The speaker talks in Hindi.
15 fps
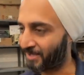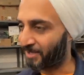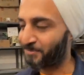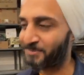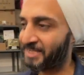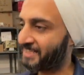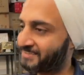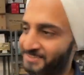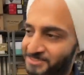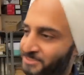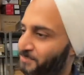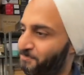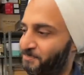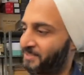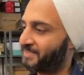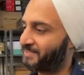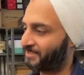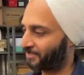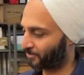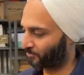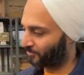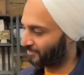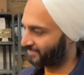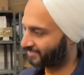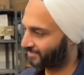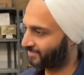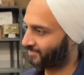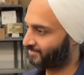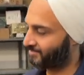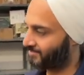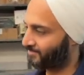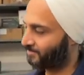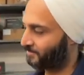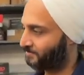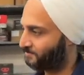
अभी एस कंपेयर नहीं करूंगा लेकिन uh,